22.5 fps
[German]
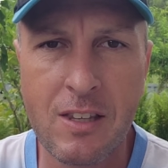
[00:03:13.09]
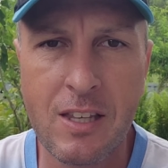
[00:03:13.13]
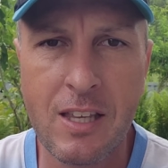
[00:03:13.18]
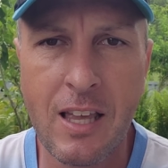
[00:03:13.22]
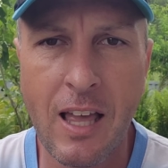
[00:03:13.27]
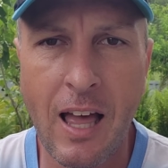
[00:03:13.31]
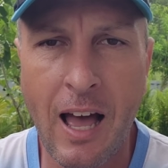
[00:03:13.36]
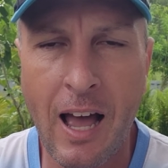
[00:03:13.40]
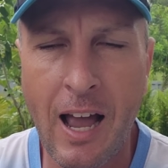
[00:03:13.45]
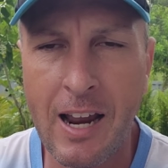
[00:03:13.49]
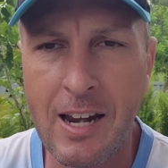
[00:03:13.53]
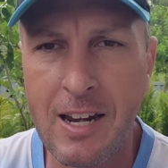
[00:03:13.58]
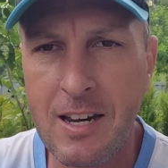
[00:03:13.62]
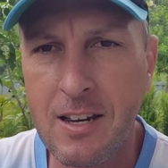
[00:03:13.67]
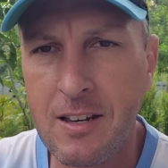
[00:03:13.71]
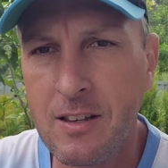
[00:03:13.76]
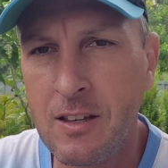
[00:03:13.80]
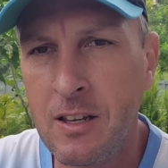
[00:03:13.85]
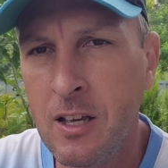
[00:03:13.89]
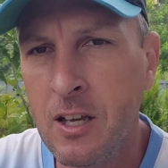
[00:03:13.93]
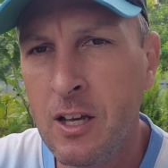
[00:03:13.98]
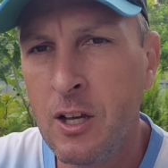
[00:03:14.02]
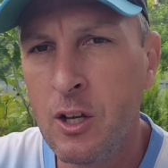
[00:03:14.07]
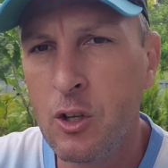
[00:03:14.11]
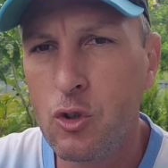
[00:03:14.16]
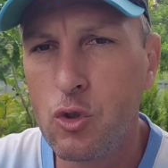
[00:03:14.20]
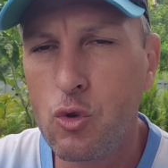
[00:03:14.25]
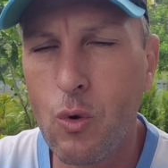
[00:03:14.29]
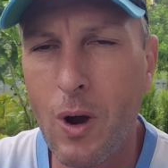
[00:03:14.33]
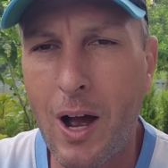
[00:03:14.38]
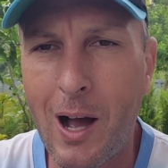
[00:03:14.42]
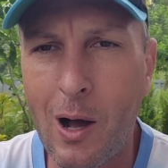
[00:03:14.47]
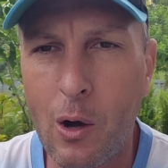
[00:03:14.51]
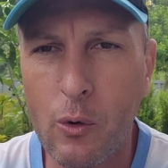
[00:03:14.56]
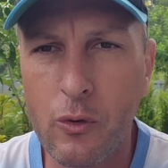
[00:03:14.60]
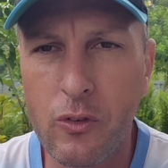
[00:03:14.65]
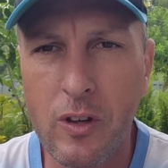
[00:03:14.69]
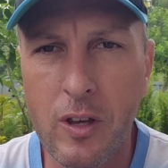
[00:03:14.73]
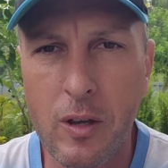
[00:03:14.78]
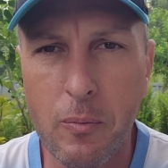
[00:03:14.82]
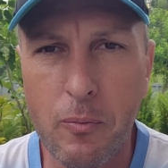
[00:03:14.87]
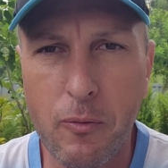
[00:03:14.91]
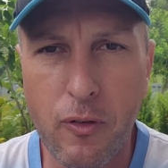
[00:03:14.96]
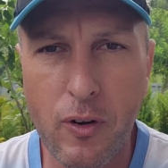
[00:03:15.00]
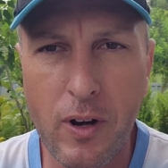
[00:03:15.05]
die einen zu
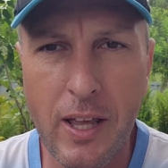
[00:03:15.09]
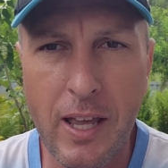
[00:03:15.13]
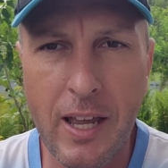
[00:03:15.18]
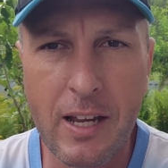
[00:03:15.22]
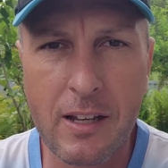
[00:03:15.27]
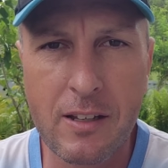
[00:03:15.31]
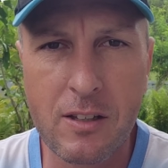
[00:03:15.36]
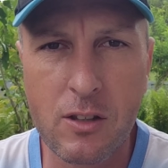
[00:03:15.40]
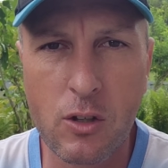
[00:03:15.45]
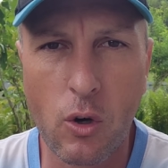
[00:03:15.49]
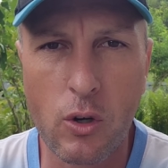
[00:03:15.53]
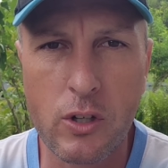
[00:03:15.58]
Hause pflegt.